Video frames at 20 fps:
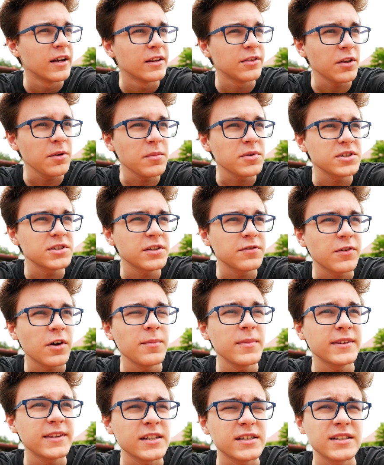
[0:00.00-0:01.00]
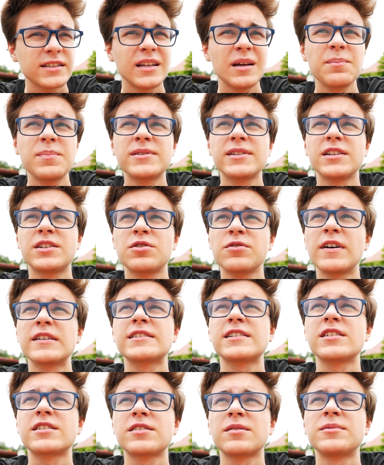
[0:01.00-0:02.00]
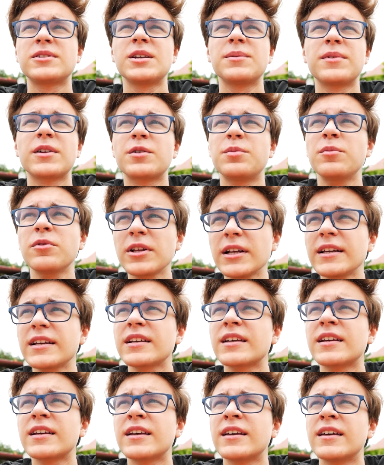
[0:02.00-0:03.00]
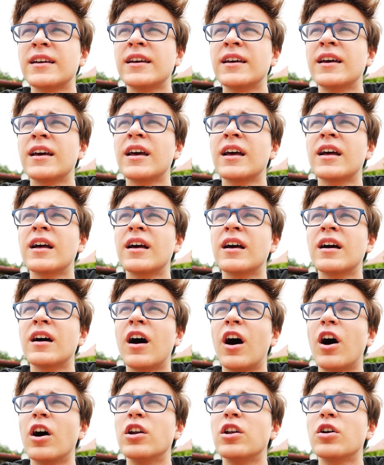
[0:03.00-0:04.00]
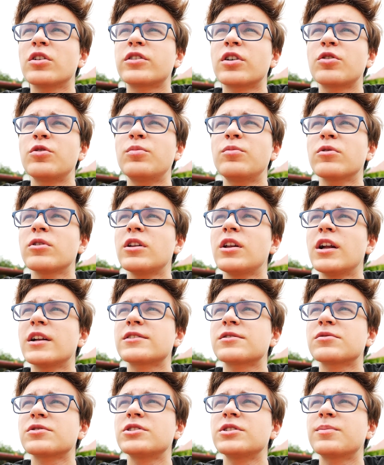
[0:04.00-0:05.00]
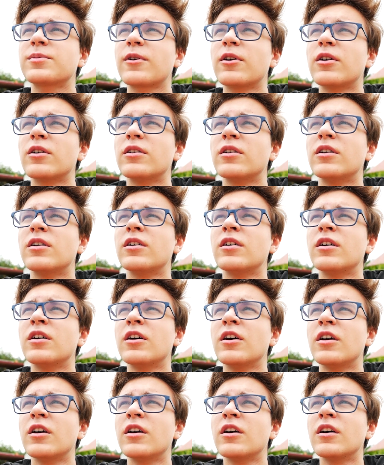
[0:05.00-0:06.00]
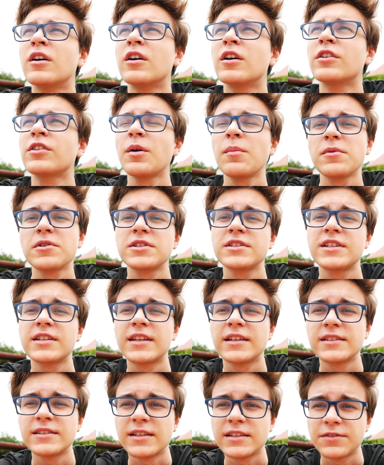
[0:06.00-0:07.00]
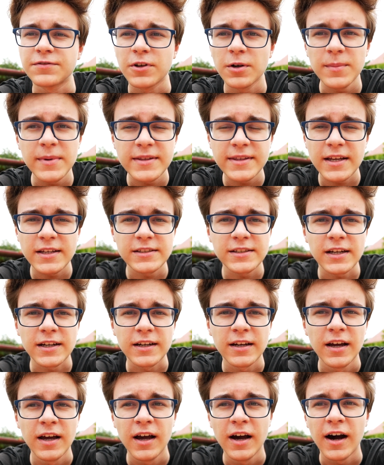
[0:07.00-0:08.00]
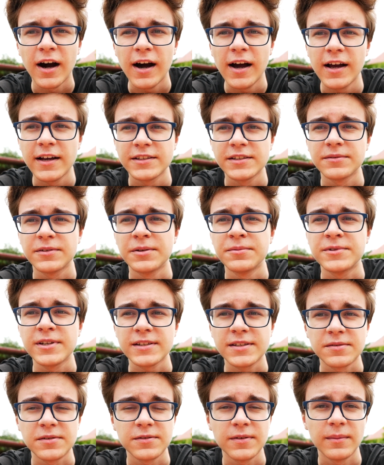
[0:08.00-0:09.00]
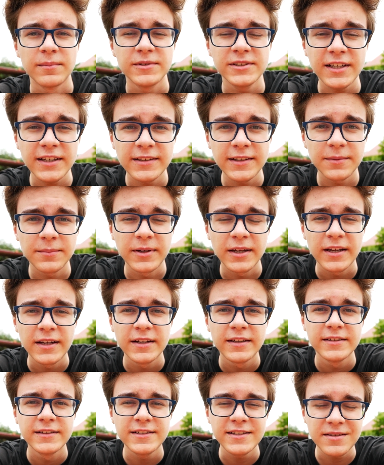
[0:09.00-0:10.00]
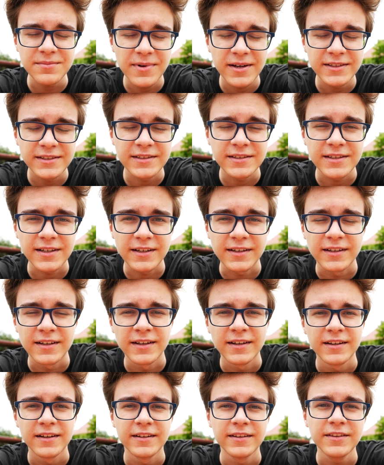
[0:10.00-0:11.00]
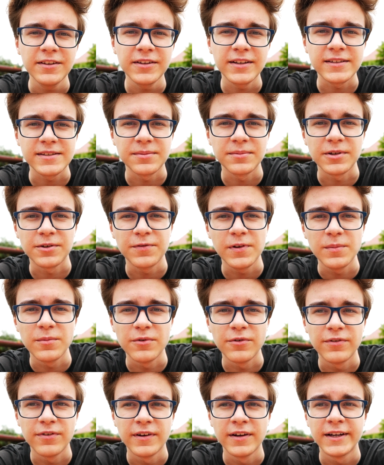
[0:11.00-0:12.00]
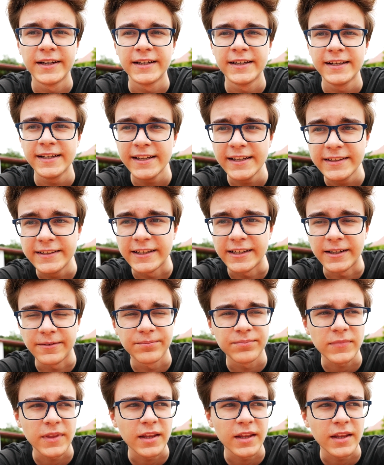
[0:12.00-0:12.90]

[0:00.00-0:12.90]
No i możecie w komentarzach napisać, czy was też są ciemne chmury. Ale te chmury lecą szybko. To możecie dać znać w komentarzach. A ja się tymczasem z wami żegnam. Trzymajcie się, do następnych filmów i tyle.